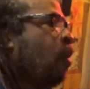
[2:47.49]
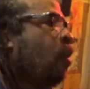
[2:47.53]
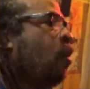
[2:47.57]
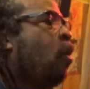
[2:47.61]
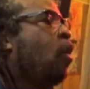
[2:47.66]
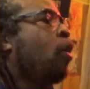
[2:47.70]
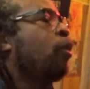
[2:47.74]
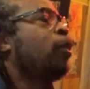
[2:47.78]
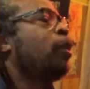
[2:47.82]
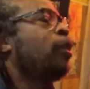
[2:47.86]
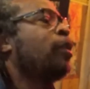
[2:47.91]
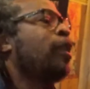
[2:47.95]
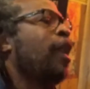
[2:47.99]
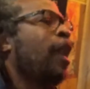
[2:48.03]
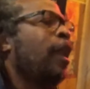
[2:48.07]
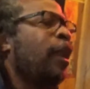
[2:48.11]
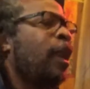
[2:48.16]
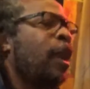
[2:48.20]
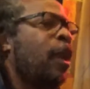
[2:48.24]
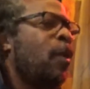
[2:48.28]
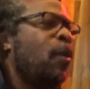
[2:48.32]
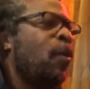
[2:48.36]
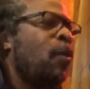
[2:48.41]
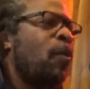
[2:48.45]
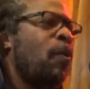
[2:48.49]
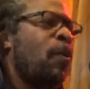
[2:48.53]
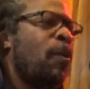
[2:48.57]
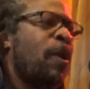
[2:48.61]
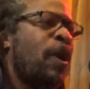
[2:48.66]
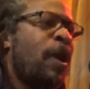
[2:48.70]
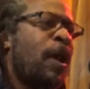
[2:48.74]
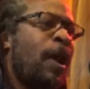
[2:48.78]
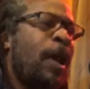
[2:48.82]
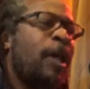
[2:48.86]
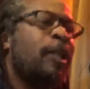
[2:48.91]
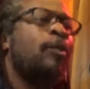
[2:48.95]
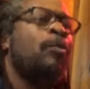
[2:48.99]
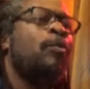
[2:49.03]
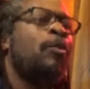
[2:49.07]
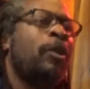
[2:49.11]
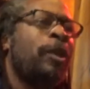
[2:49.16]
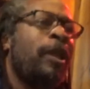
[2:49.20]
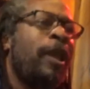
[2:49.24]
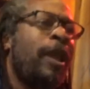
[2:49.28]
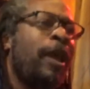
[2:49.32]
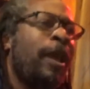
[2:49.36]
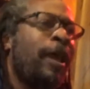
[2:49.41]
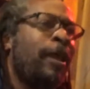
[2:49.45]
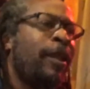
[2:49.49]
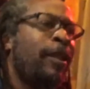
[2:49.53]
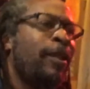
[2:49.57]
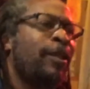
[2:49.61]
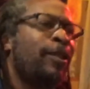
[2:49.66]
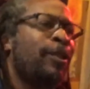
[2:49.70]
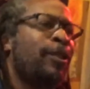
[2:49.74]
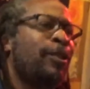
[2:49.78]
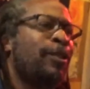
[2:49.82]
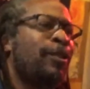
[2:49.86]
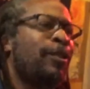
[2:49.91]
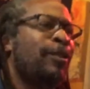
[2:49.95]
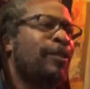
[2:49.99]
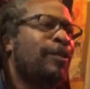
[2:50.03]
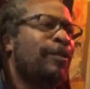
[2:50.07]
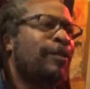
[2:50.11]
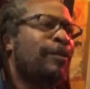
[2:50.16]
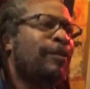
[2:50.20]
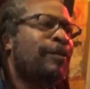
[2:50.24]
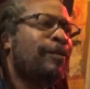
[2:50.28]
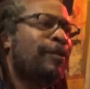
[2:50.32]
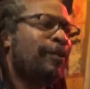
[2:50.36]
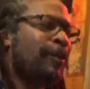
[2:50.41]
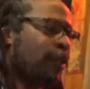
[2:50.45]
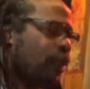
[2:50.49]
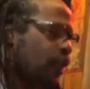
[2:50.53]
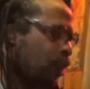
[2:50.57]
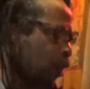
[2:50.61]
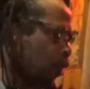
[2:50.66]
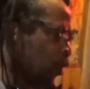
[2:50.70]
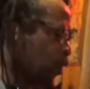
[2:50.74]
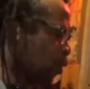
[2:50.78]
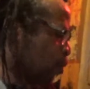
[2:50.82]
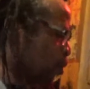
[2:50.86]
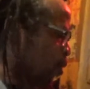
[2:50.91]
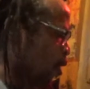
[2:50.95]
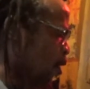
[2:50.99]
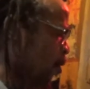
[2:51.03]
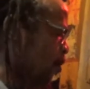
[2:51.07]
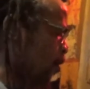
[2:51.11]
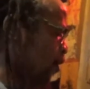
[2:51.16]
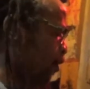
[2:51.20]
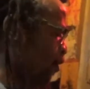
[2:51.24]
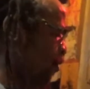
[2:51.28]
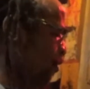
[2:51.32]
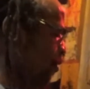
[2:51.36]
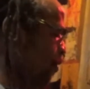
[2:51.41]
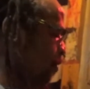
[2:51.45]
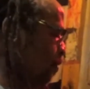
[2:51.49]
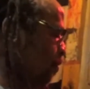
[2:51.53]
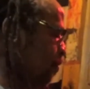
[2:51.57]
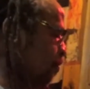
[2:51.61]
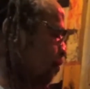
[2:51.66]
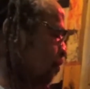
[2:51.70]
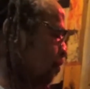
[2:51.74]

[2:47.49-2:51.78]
Onde estarão as mulheres e os pobres?